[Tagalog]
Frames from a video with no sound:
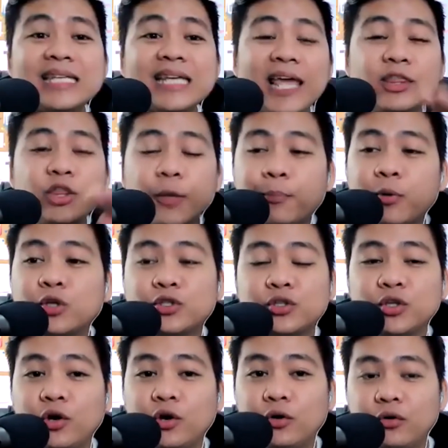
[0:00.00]
kasing end of clause
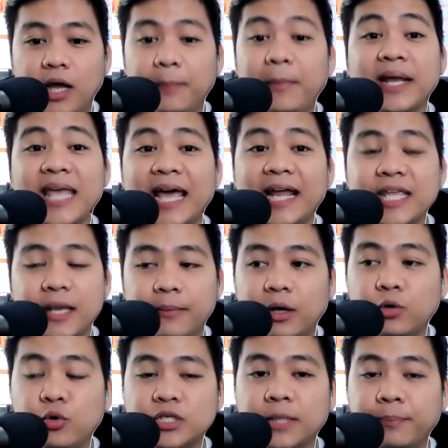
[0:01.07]
to. Ang mangyari niya,
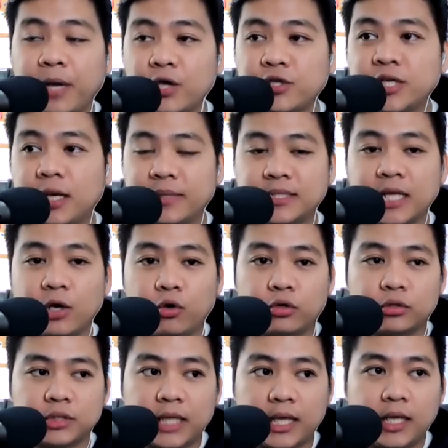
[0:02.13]
mag-uusap kayo sa labas ng
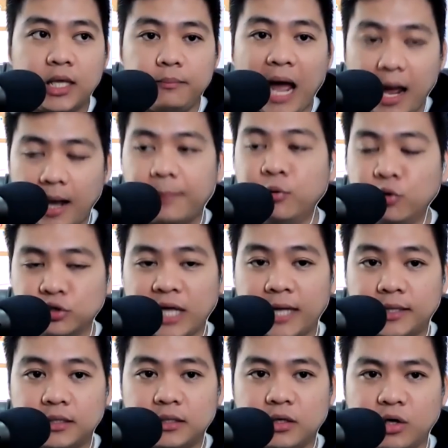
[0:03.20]
korte.
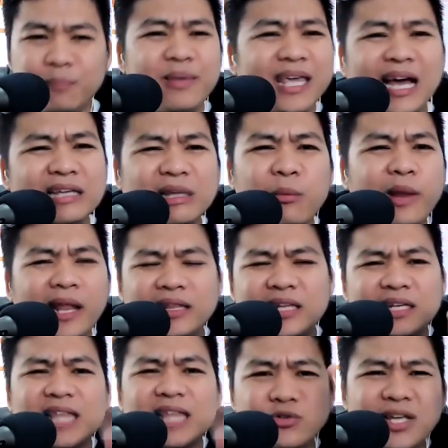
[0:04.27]
Aabutan. O bigyan kitang
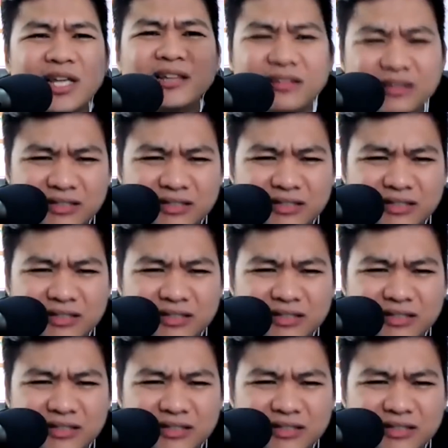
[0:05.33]
100,000.